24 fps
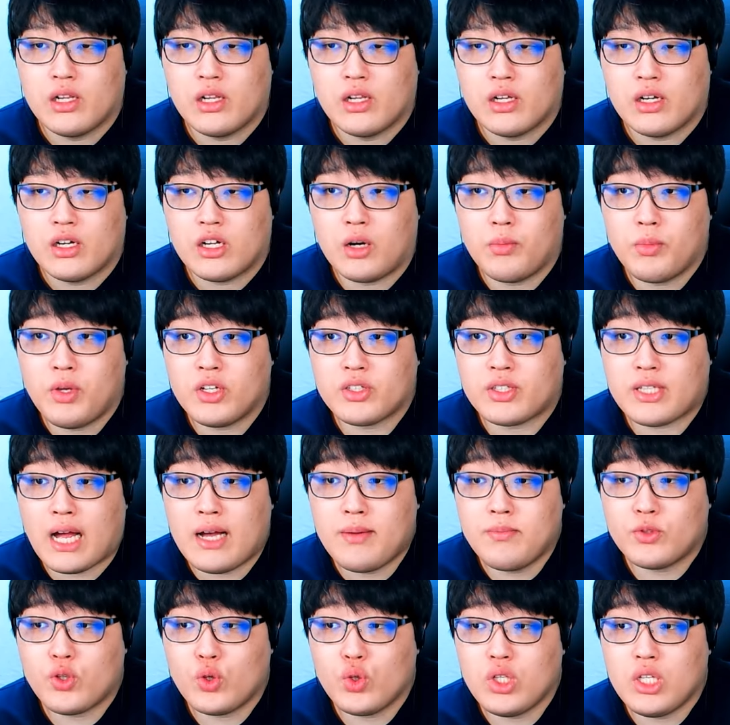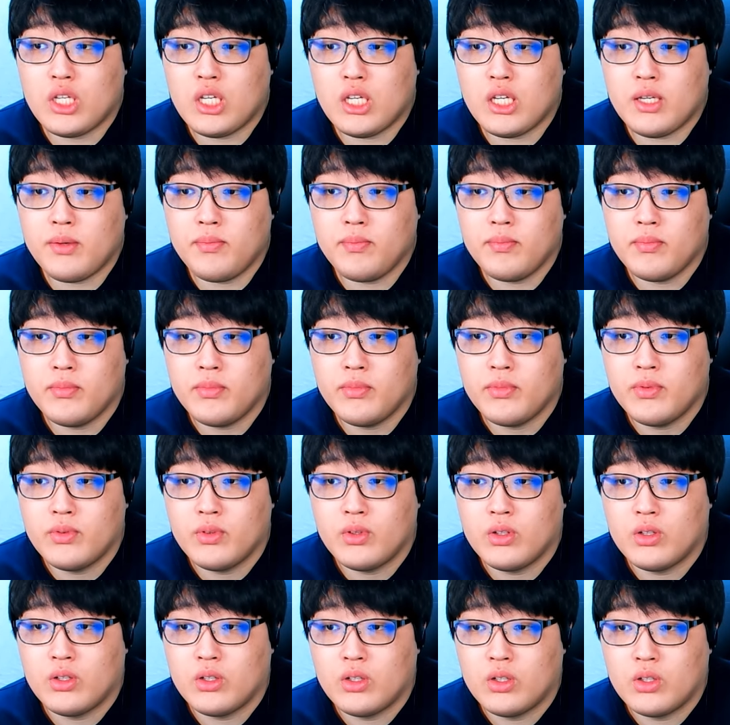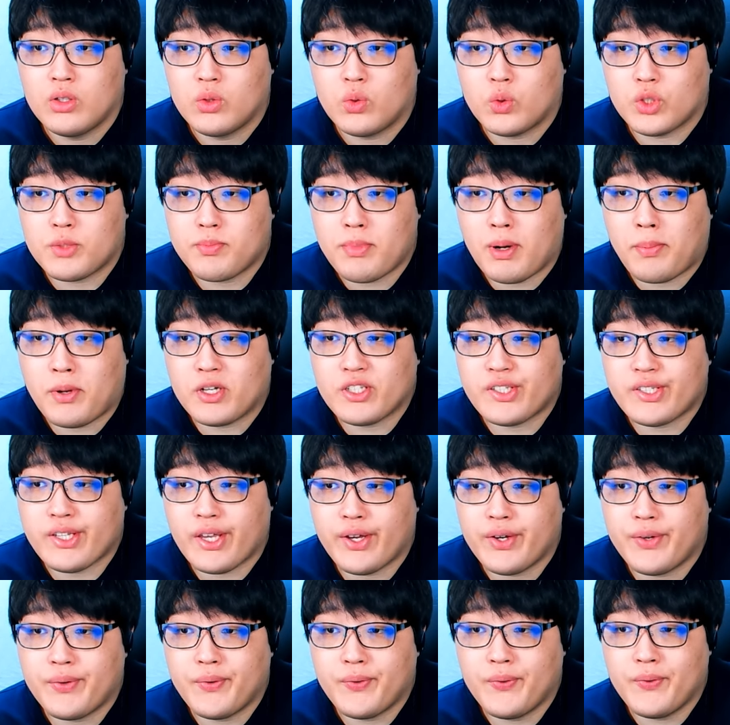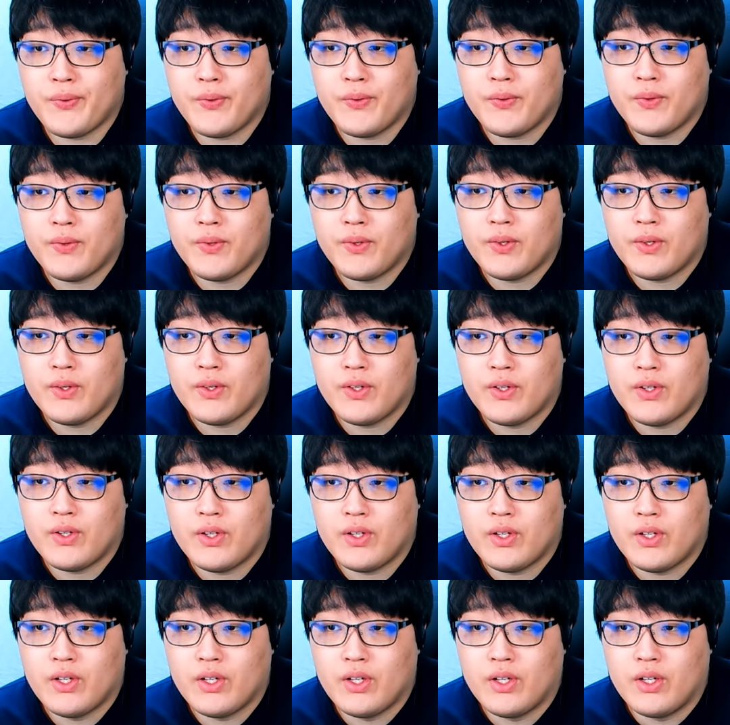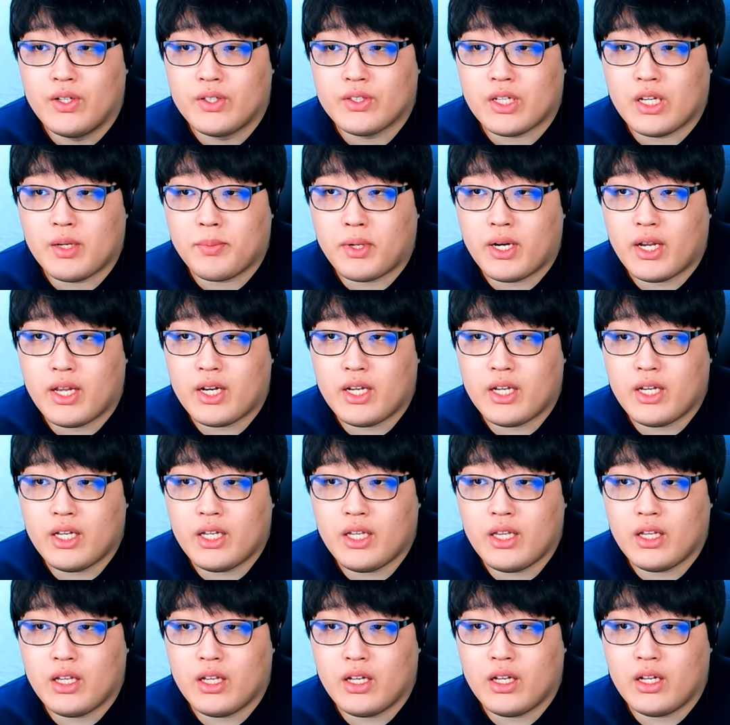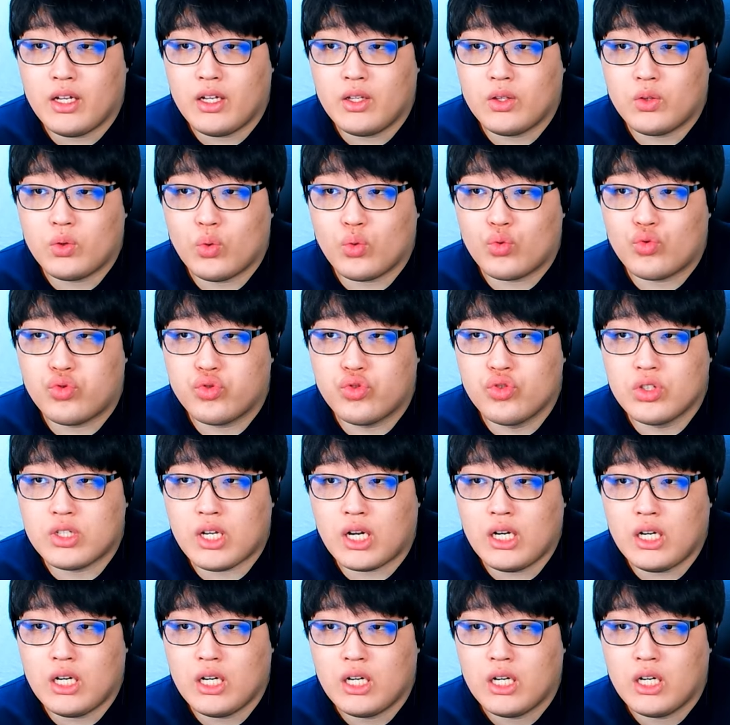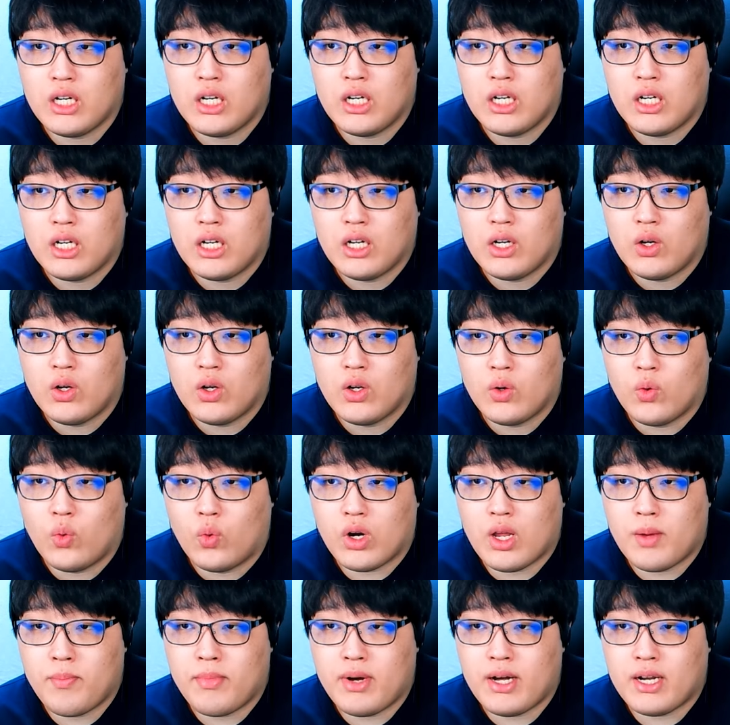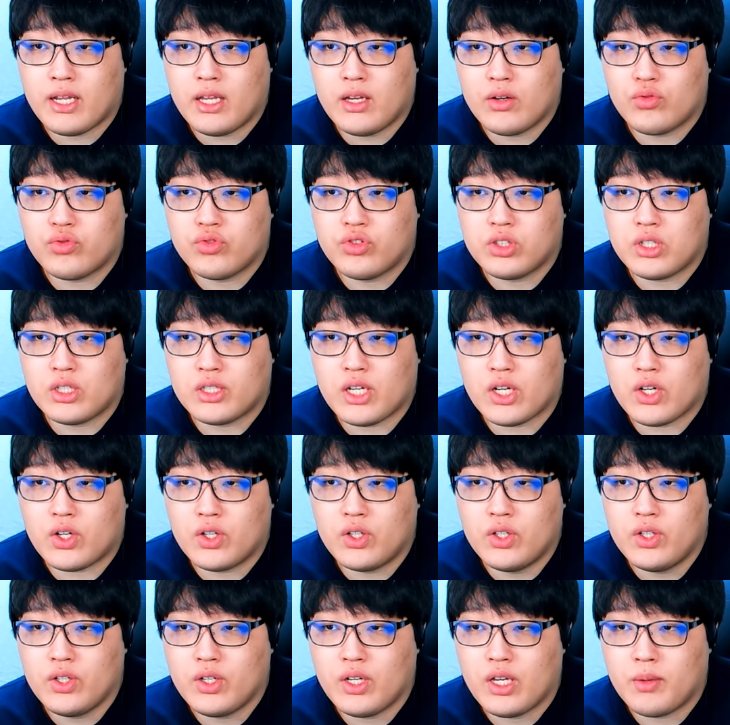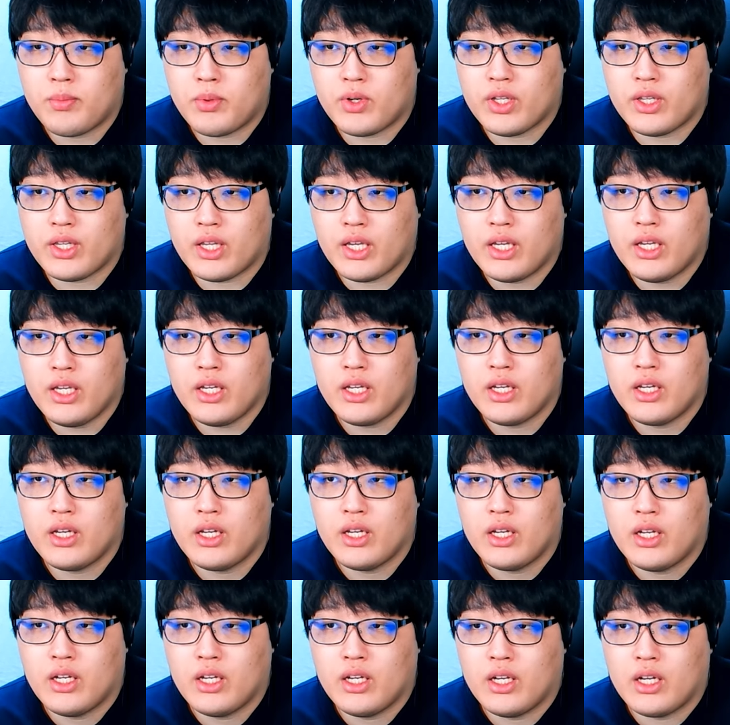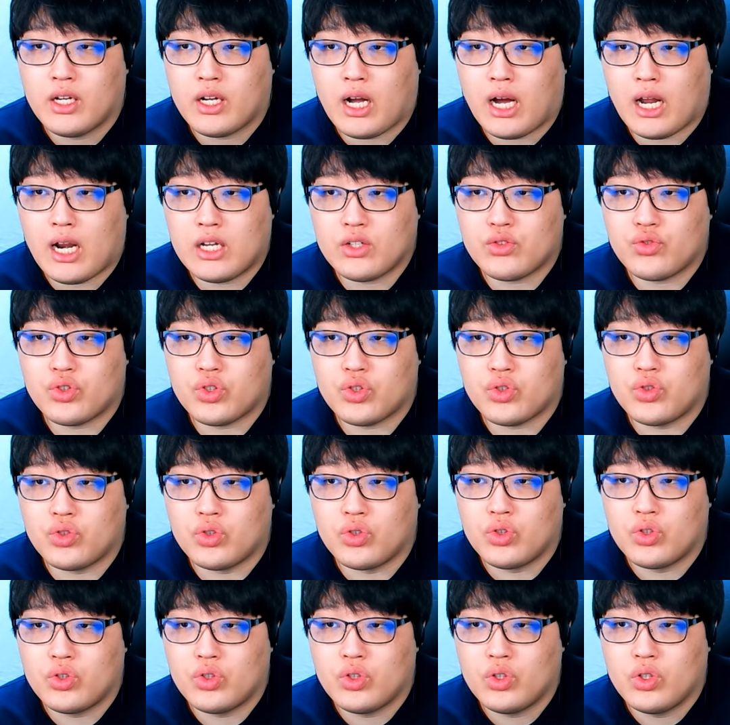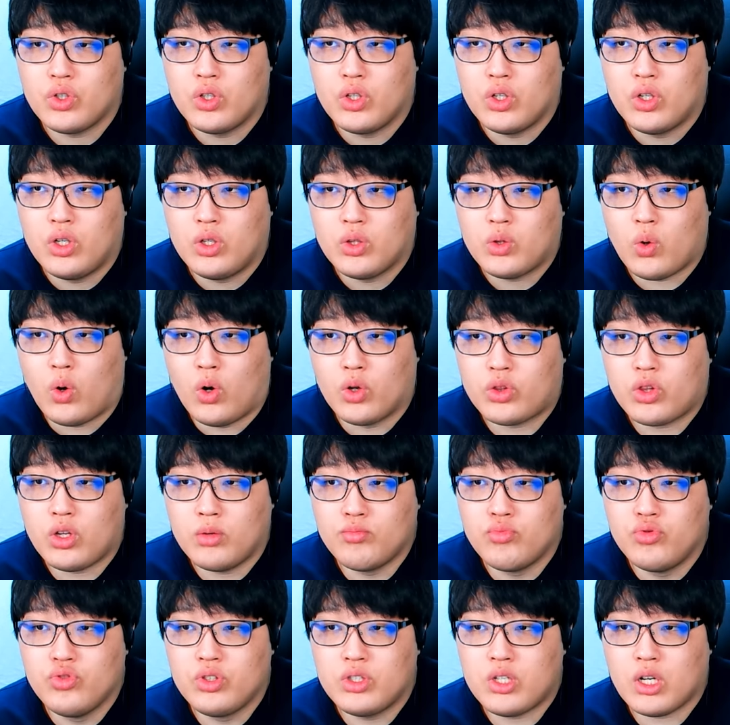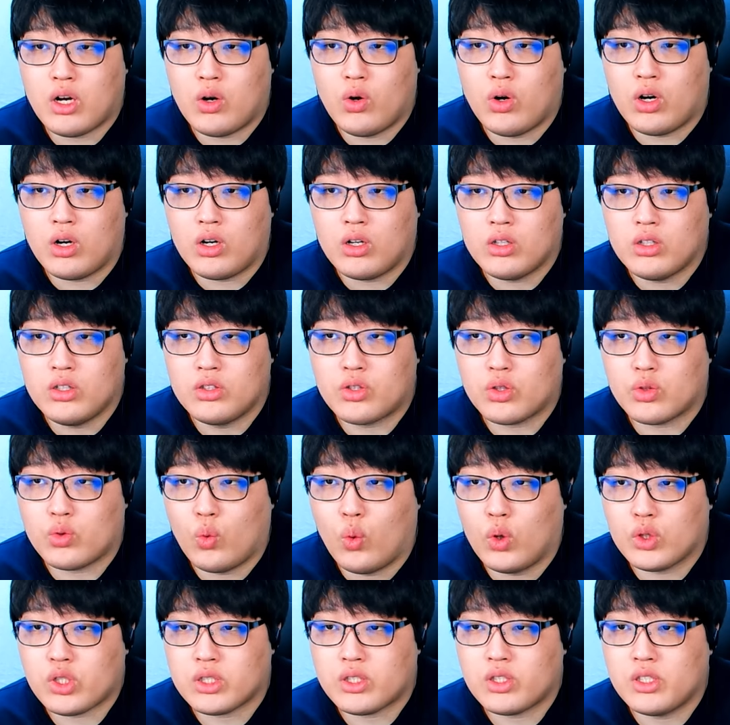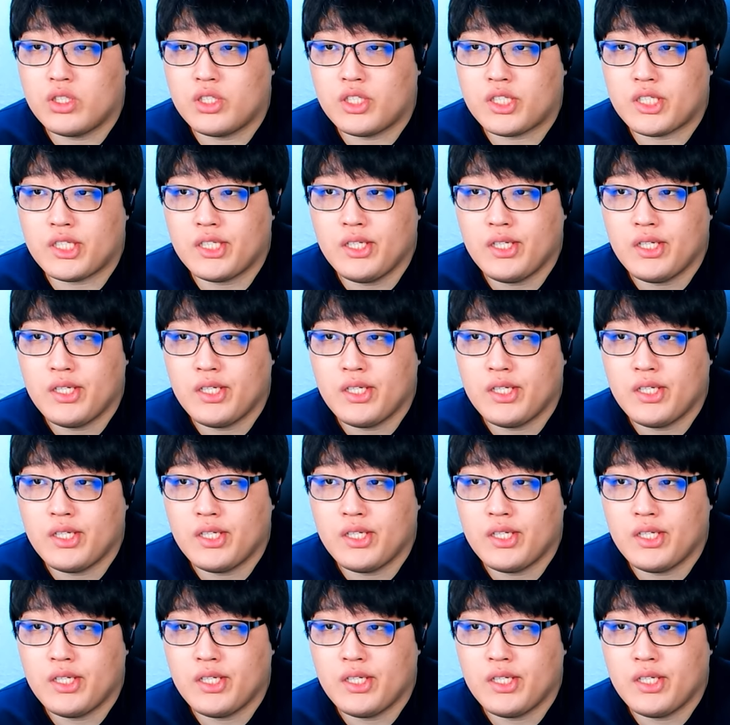그럼 이어서 다음 손님 또 신발 벗으세요 이번에는 또 굳은 살? 오랜만에 굳은 살 제거 해버리네 갈아주시고 또 어떤 문제가 있어서 오셨을지